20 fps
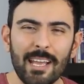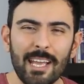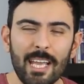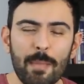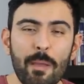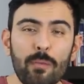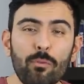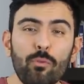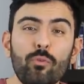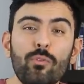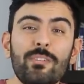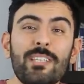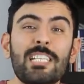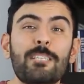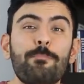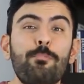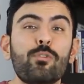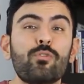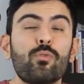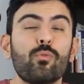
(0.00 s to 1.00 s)
eh bien nous nous
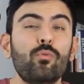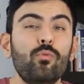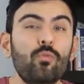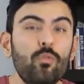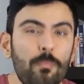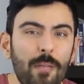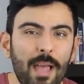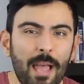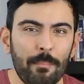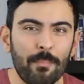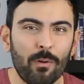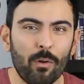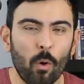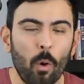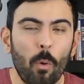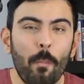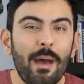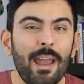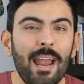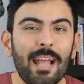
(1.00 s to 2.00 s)
exposons nous-mêmes
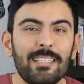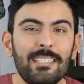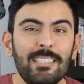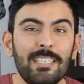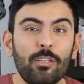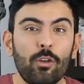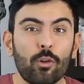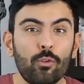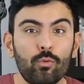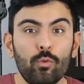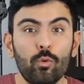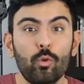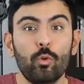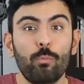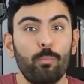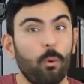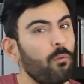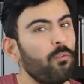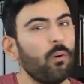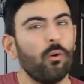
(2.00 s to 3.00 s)
aux maladies que nous
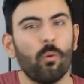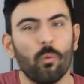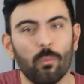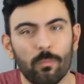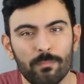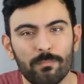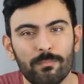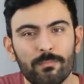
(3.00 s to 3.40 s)
provoquons.